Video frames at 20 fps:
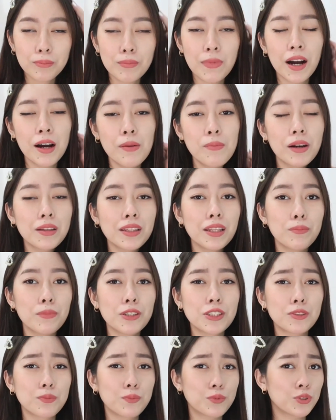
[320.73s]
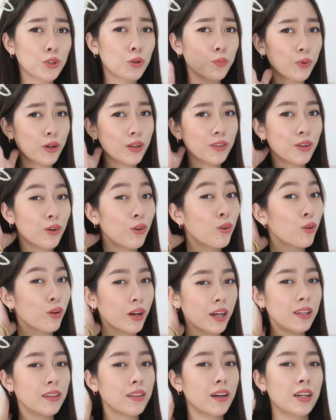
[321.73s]
baka magnipis. Super
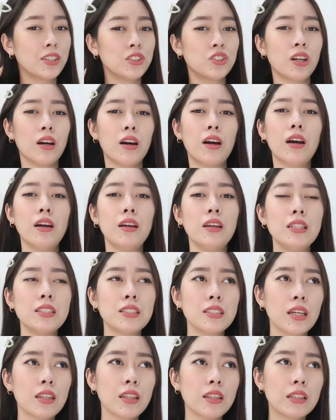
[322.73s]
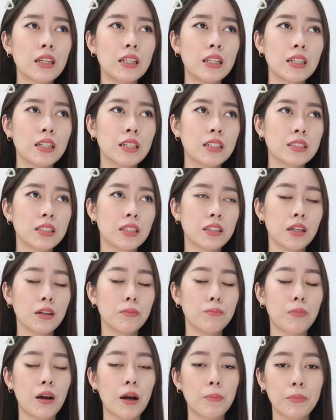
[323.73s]
okay na. Tsaka isa rin talaga sa
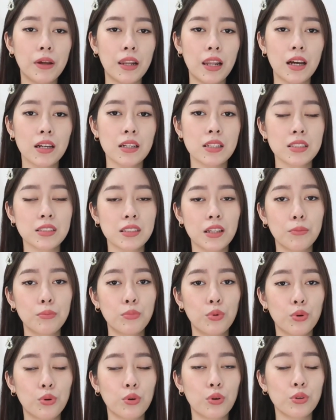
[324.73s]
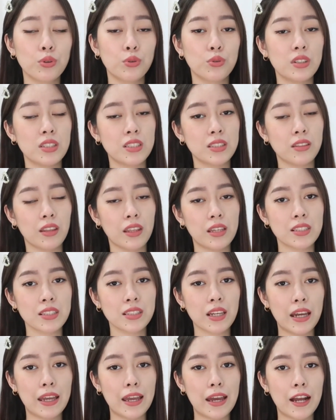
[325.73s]
nagpapalagis ng buhok yung stress.
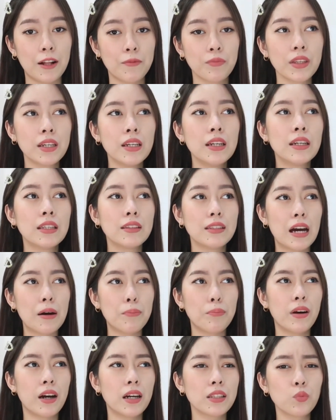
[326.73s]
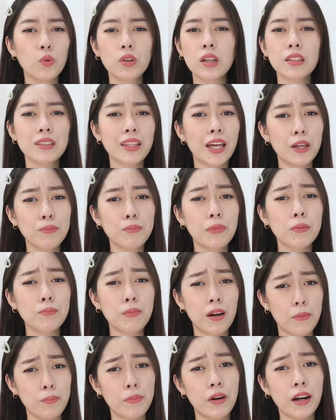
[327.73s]
Kaya dapat huwag na tayong
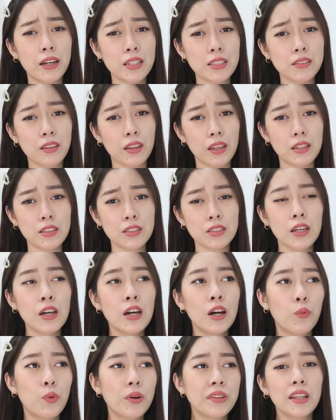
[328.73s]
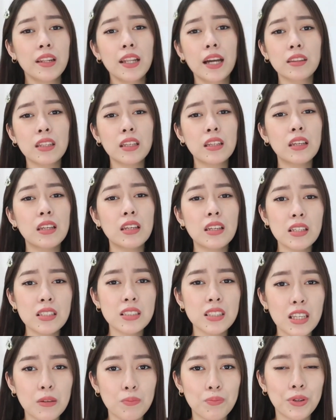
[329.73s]
magpapaka-stress. Huwag na nating
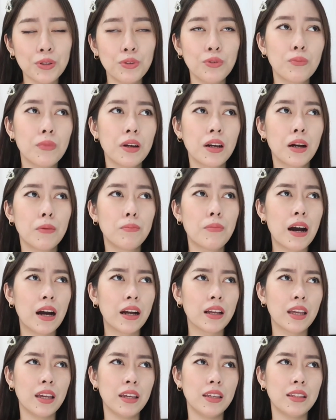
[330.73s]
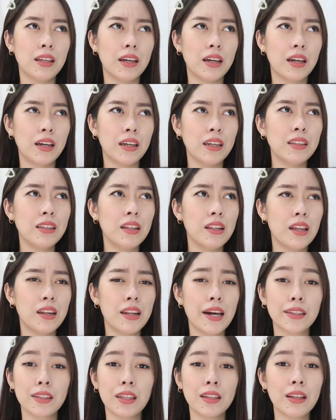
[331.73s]
iisipin yung mga bagay na hindi na
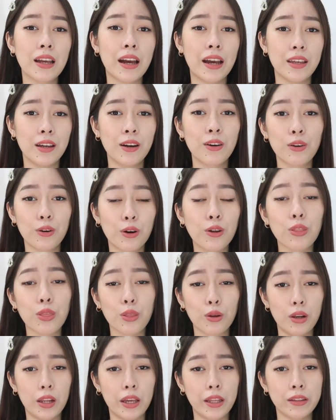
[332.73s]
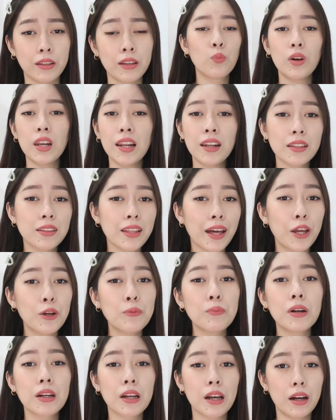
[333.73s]
natin kayang kontrolin. Wala na
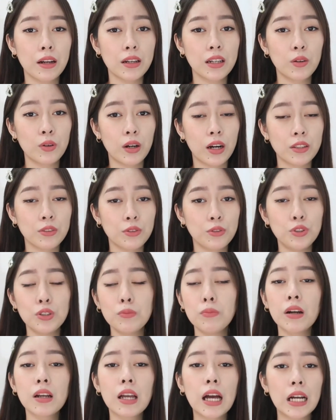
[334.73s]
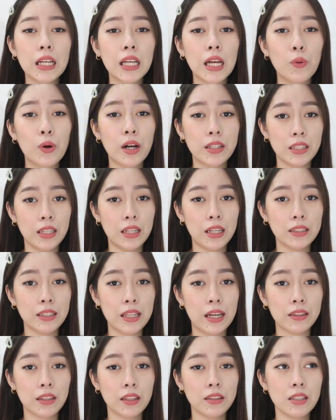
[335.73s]
tayong magagawa doon. Yung magagawa na lang
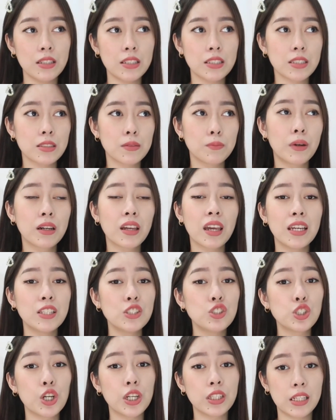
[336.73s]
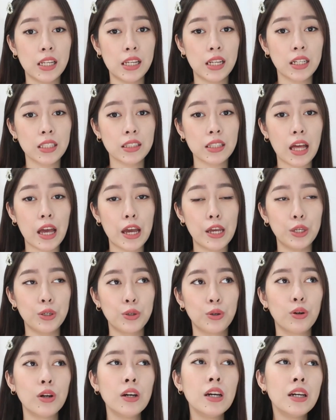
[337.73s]
natin is mag-enjoy na lang
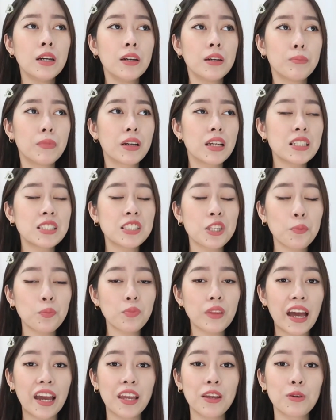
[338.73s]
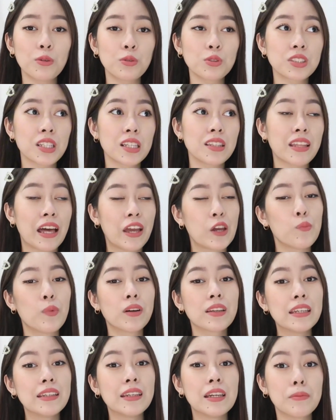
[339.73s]
tayo. Mag-isip tayo kung saan tayo
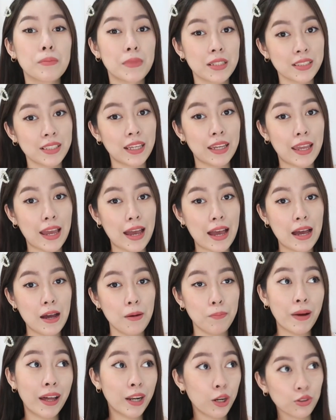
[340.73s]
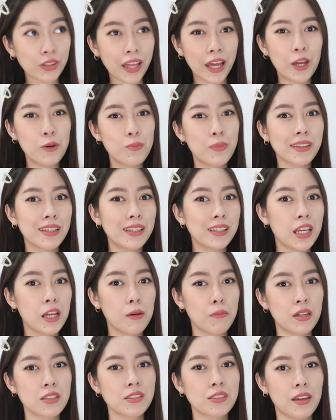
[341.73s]
magiging masaya. Paano tayo
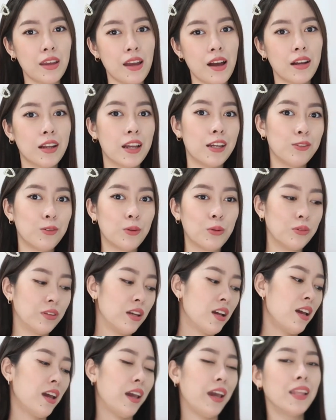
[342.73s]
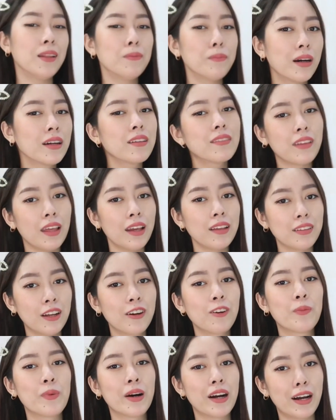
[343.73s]
magiging masaya. Ganon. And mag-take
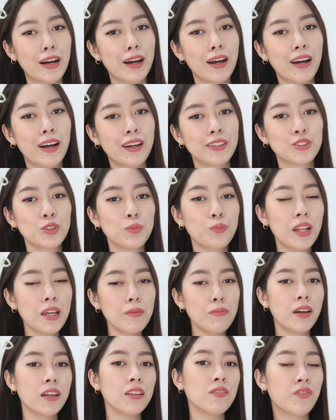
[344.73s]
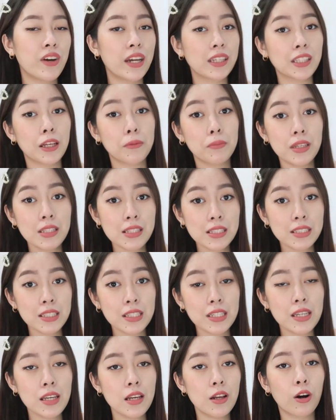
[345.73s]
ng mga supplements, vitamin
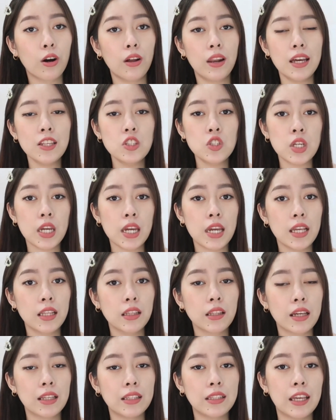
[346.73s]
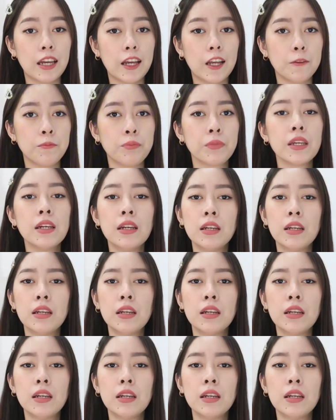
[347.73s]
C, collagen, ganyan.